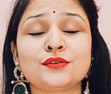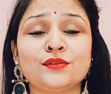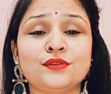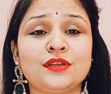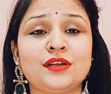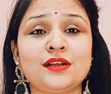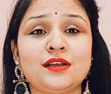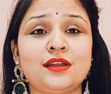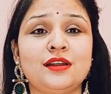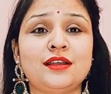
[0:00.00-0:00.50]

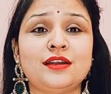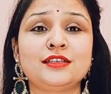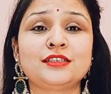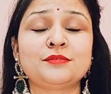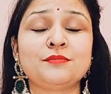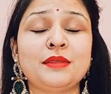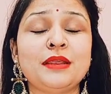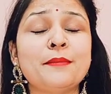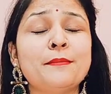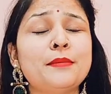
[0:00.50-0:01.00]
सुंदर कलर
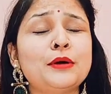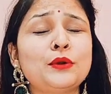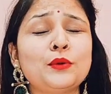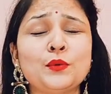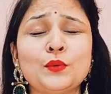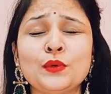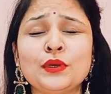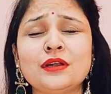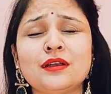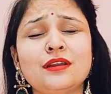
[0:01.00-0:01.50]
इसमें है
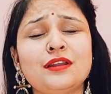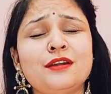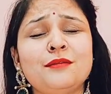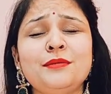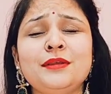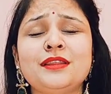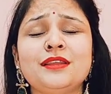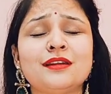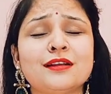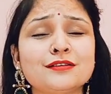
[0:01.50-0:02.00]
मरून कलर
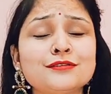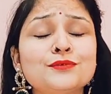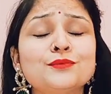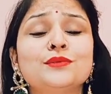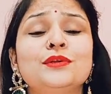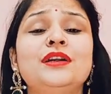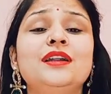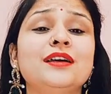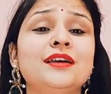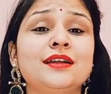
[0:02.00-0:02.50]
भी इतना
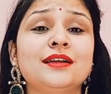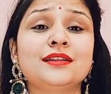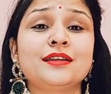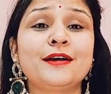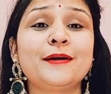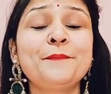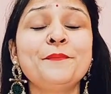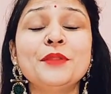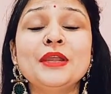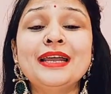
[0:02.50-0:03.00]
सुंदर लग रहा
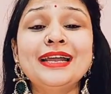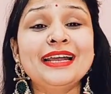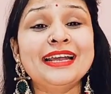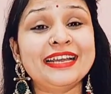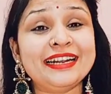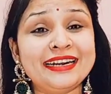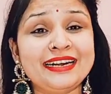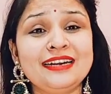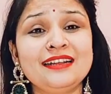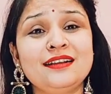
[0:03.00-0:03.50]
था
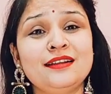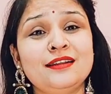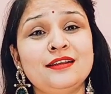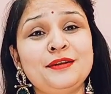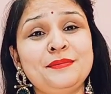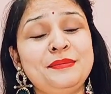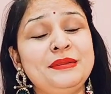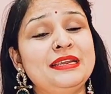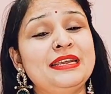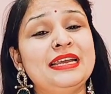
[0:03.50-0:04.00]
रेड
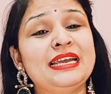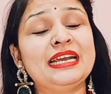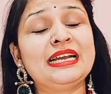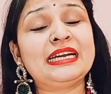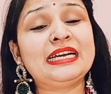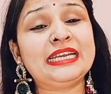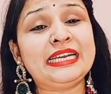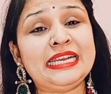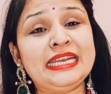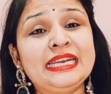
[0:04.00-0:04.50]
कलर भी है
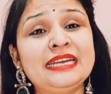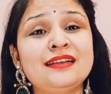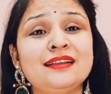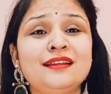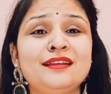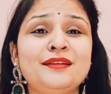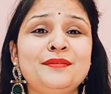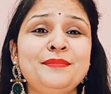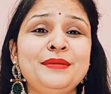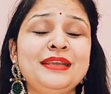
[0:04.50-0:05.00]
ग्रीन
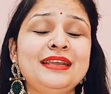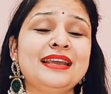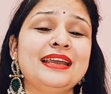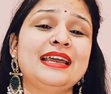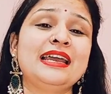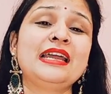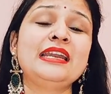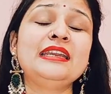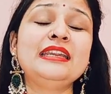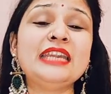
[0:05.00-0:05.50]
कलर भी
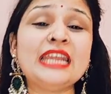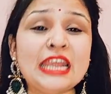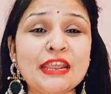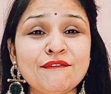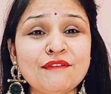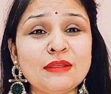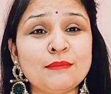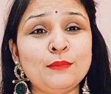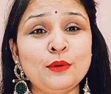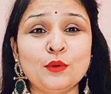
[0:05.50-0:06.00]
है
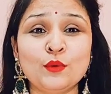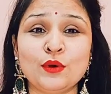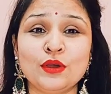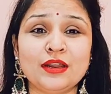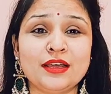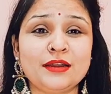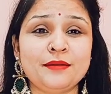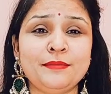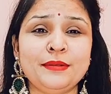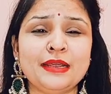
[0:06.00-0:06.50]
नेवी ब्लू
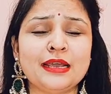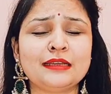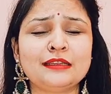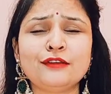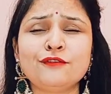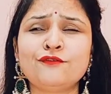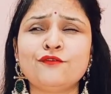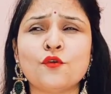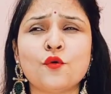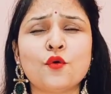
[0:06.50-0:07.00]
कलर भी है आई
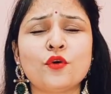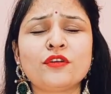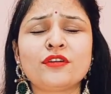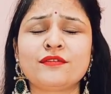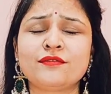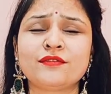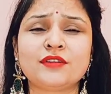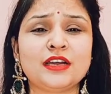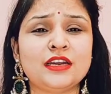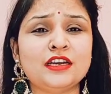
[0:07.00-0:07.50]
थिंक फोर
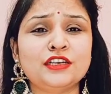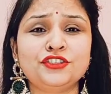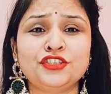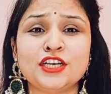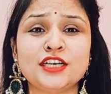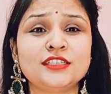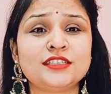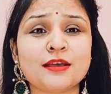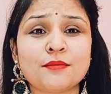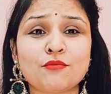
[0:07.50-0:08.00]
कलर
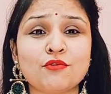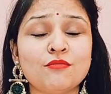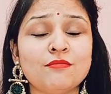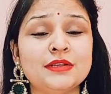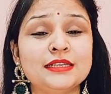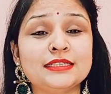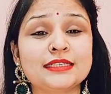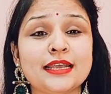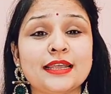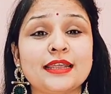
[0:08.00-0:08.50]
शेड्स आपको
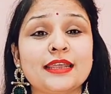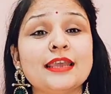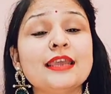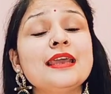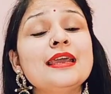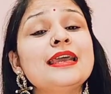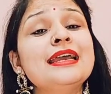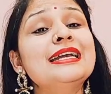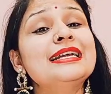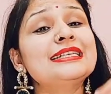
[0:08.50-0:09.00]
मिल
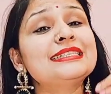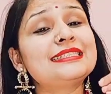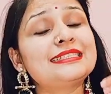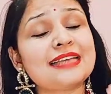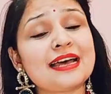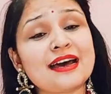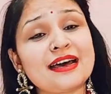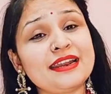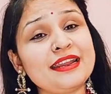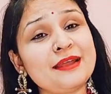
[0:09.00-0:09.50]
जाएंगे
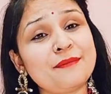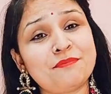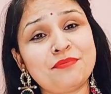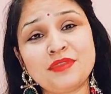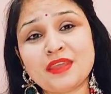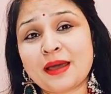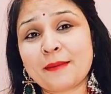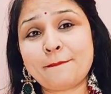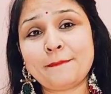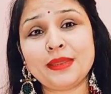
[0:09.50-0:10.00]
सारे
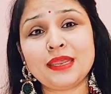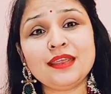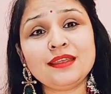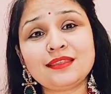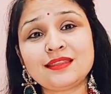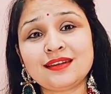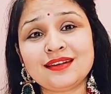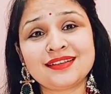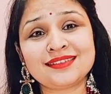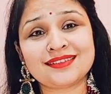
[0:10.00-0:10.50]
अपने आप में
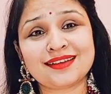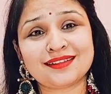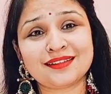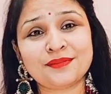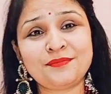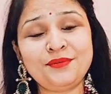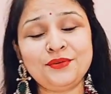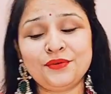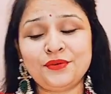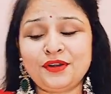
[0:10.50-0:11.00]
इतने ज़्यादा
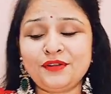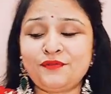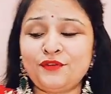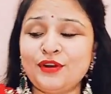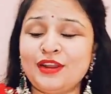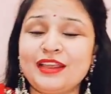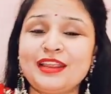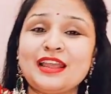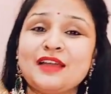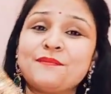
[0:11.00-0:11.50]

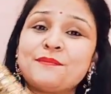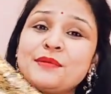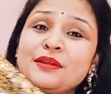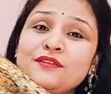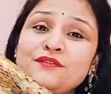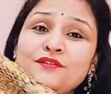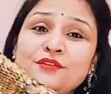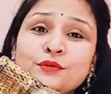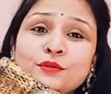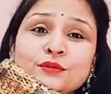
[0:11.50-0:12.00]
ब्यूटीफुल है कि आप
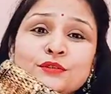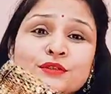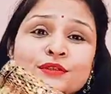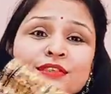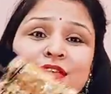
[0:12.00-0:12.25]
कंफ्यूज हो